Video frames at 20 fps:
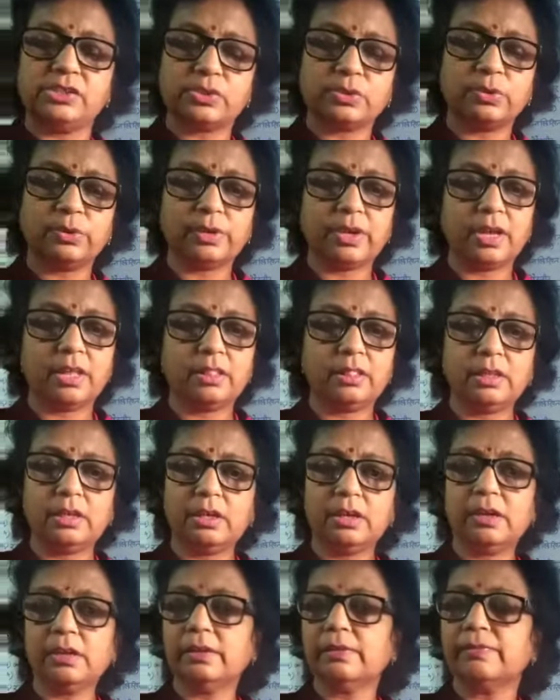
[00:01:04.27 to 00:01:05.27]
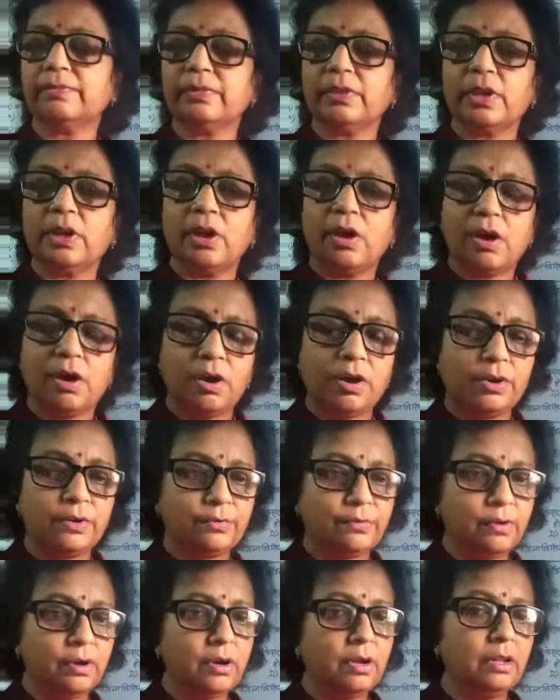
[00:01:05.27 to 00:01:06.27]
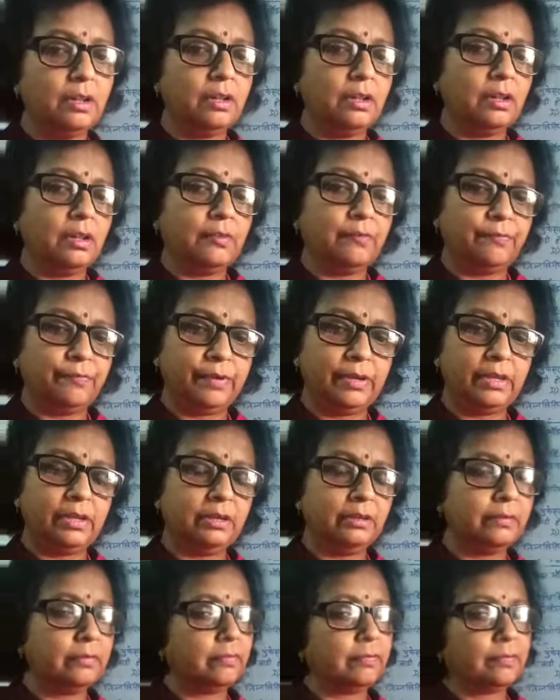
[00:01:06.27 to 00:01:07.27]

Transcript: जिसको कहते हैं और वो फिर